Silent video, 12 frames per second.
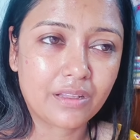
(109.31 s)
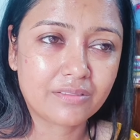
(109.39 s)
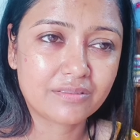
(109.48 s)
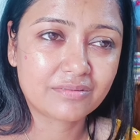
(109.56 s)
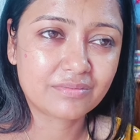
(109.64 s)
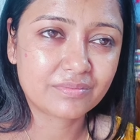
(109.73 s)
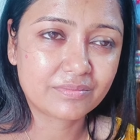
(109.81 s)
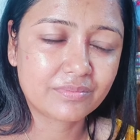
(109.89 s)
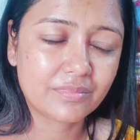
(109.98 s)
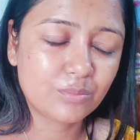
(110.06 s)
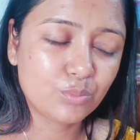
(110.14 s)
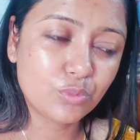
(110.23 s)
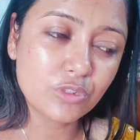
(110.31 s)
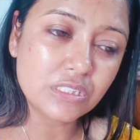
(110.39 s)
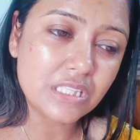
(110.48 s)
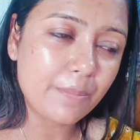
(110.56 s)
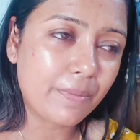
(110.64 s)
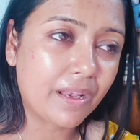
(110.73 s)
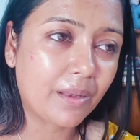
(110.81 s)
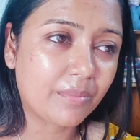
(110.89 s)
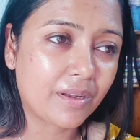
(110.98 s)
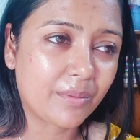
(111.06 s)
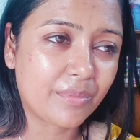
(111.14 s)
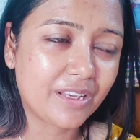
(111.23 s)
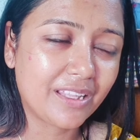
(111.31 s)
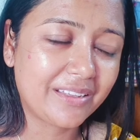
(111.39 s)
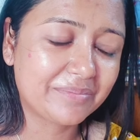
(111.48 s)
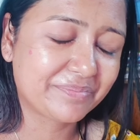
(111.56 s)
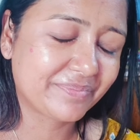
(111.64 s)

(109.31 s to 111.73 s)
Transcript: না বুঝতেই পারলাম না মানে